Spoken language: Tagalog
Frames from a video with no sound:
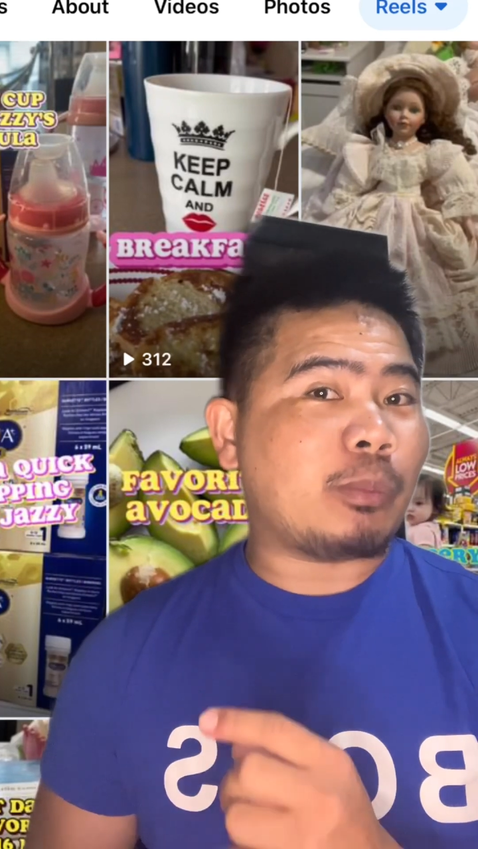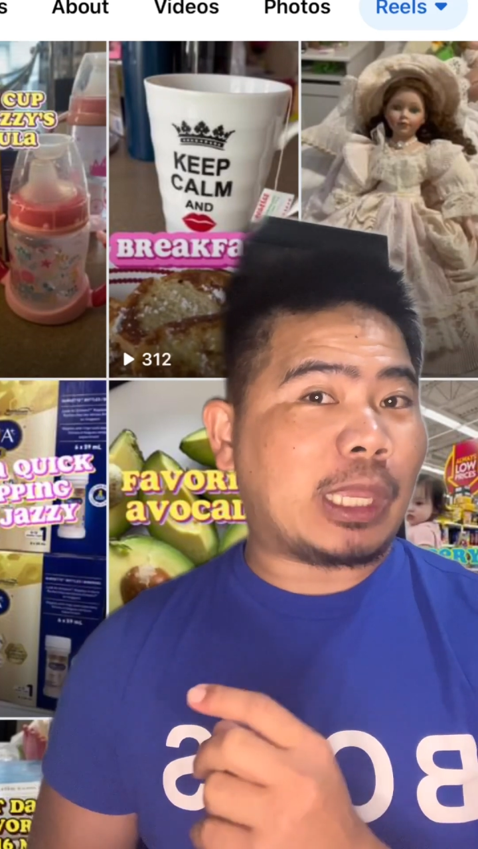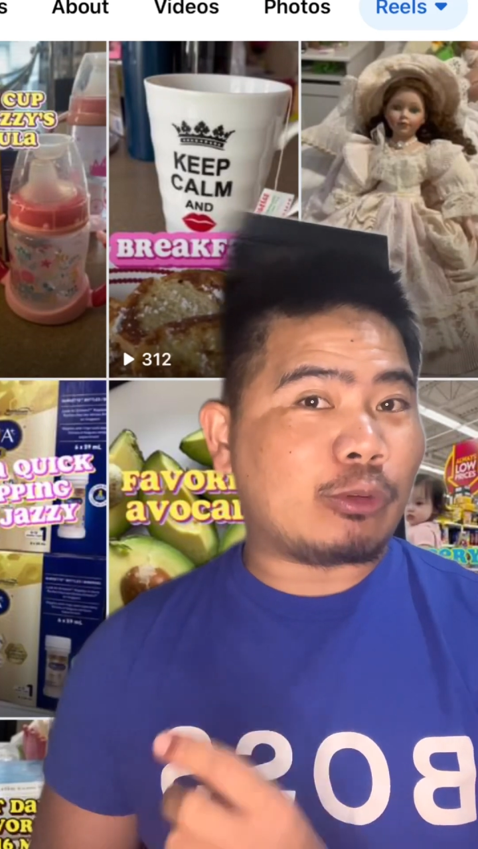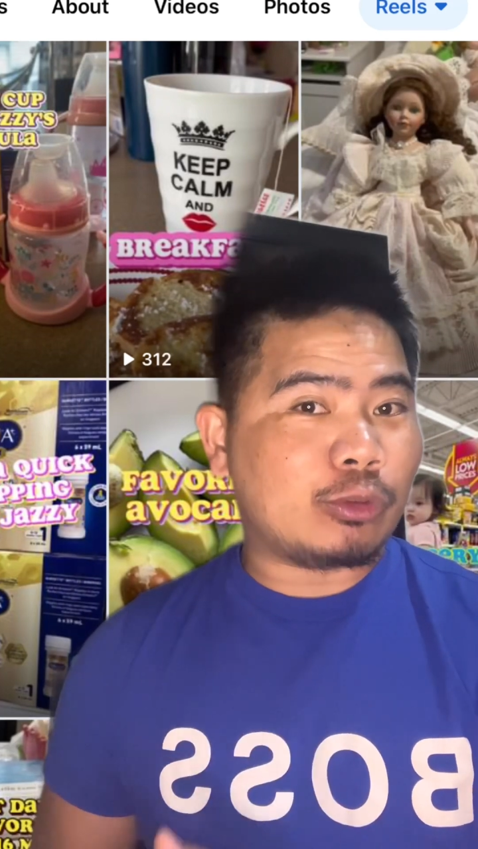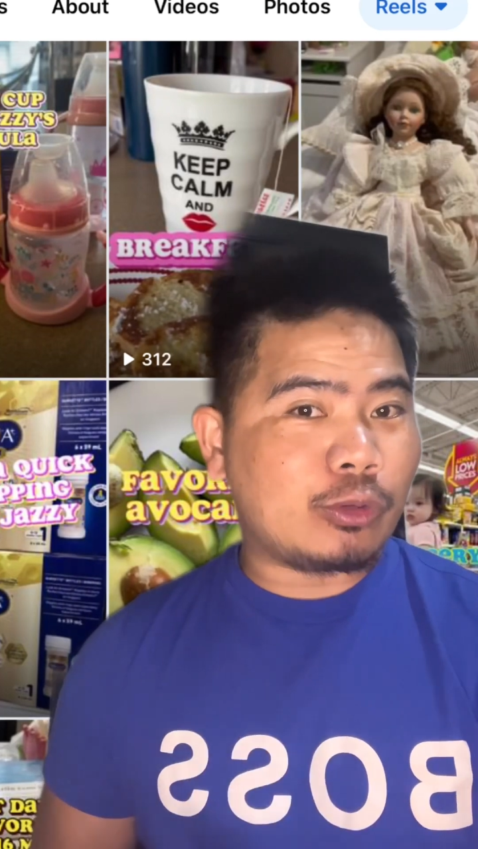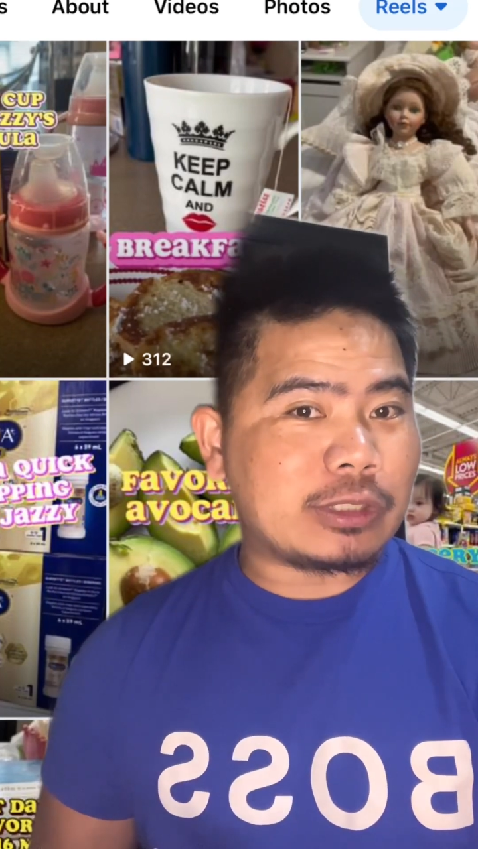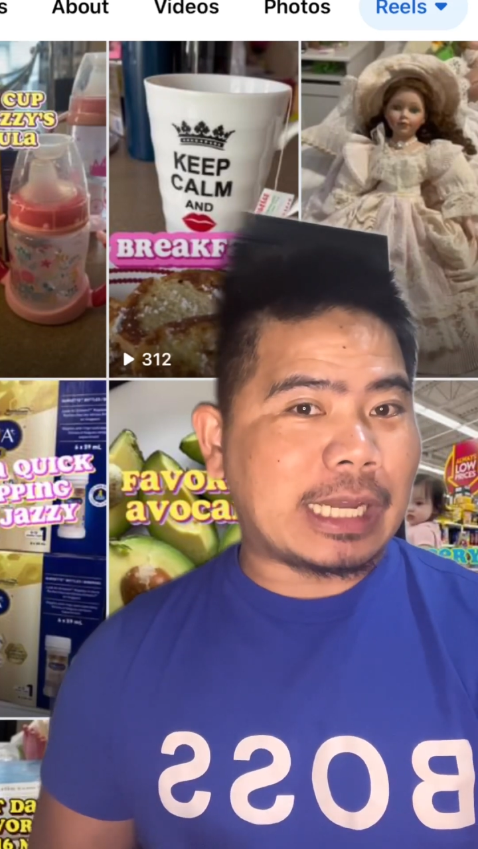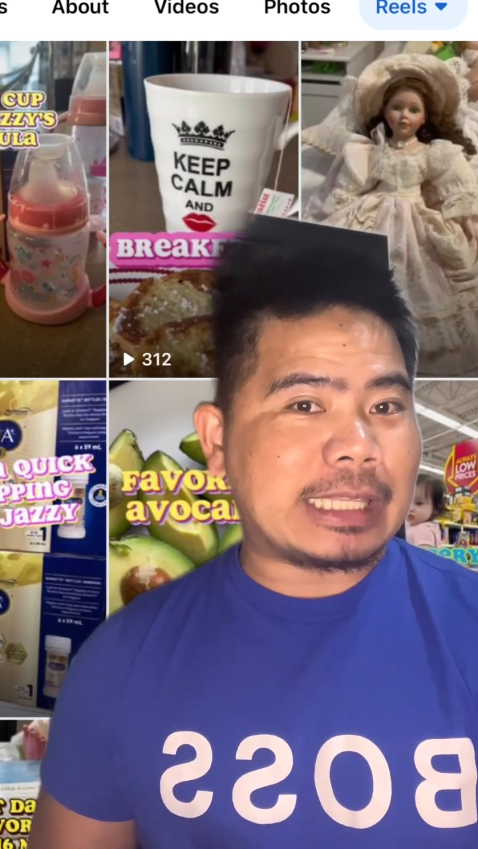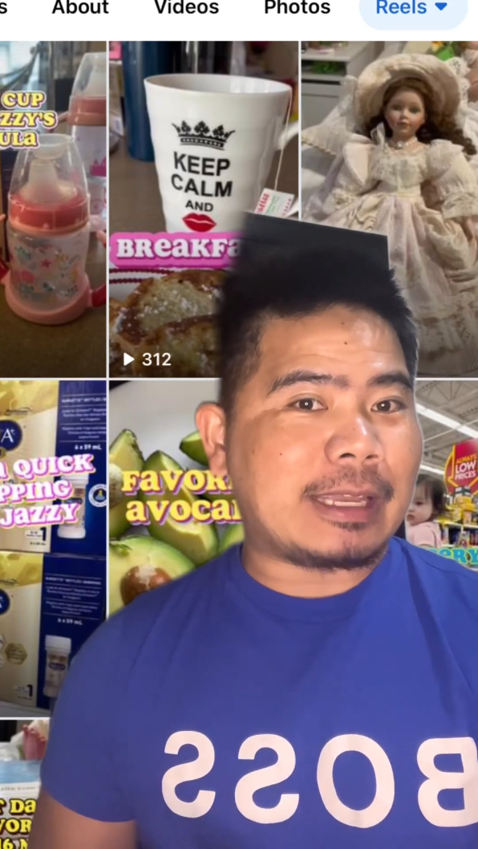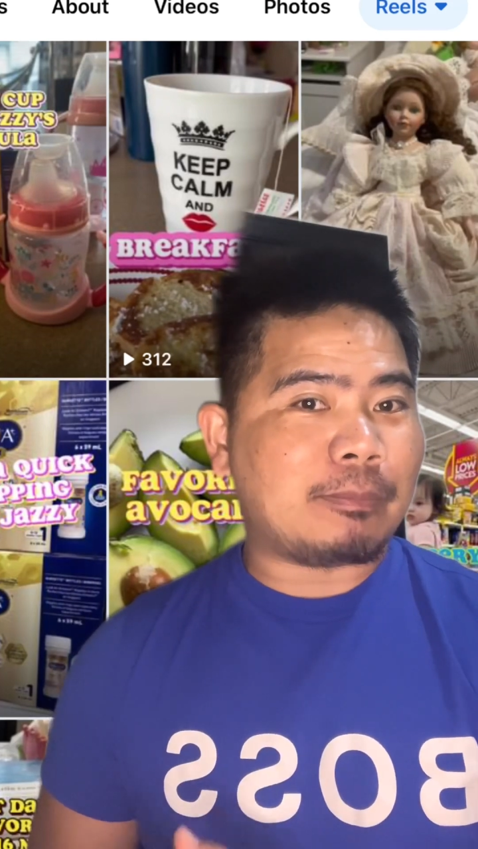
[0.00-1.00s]
meron doon sa
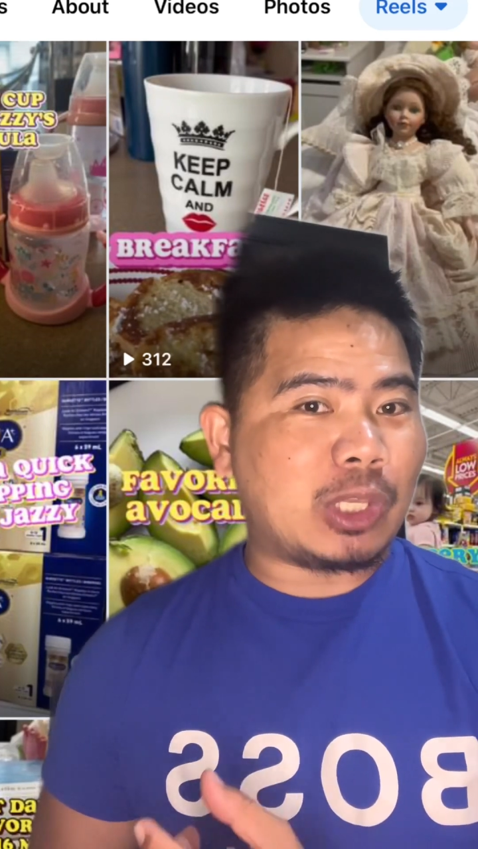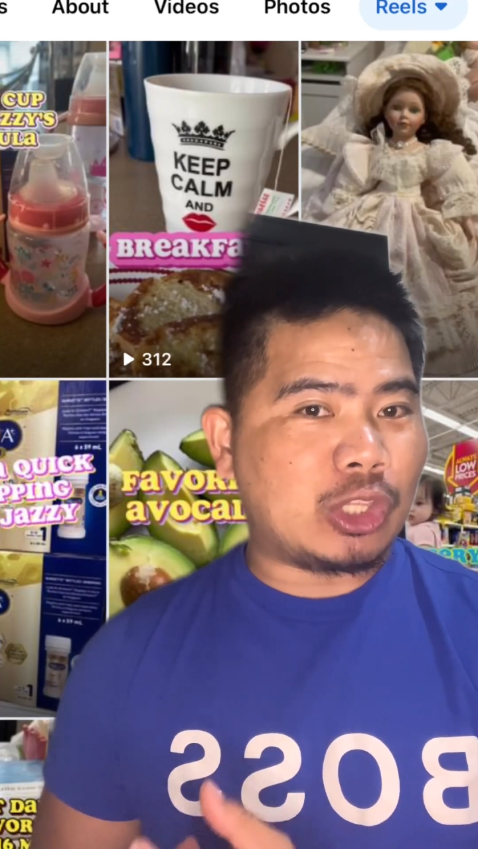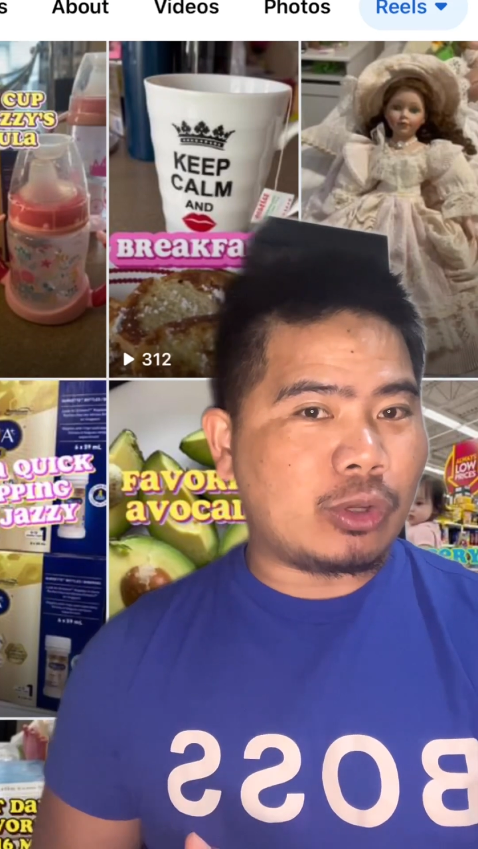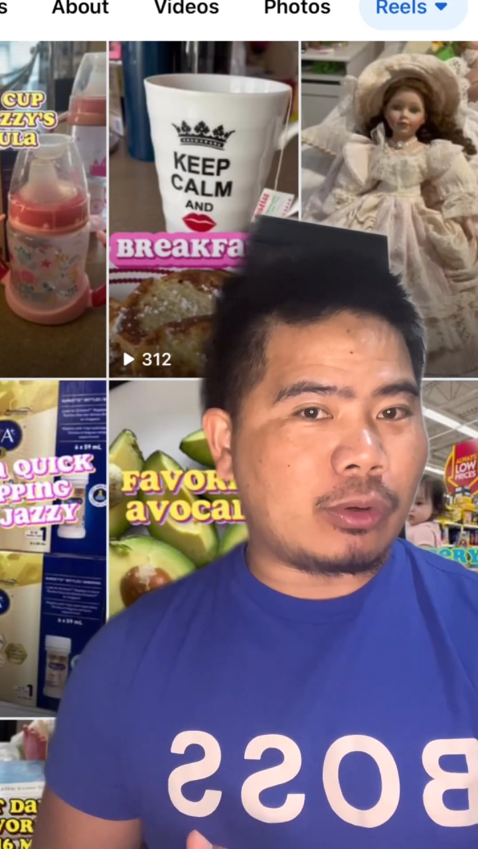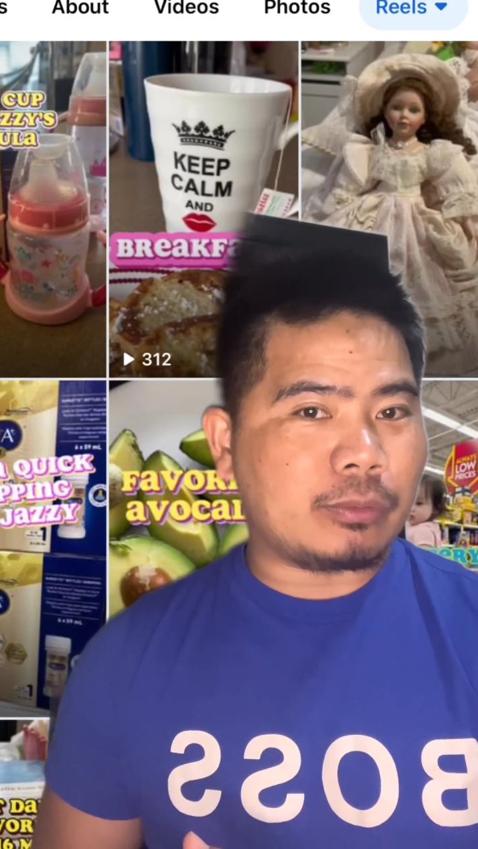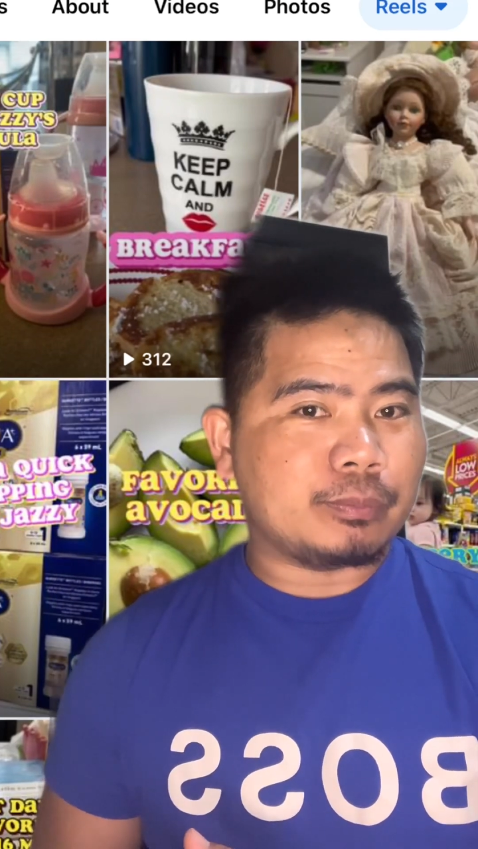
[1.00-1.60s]
kanyang video.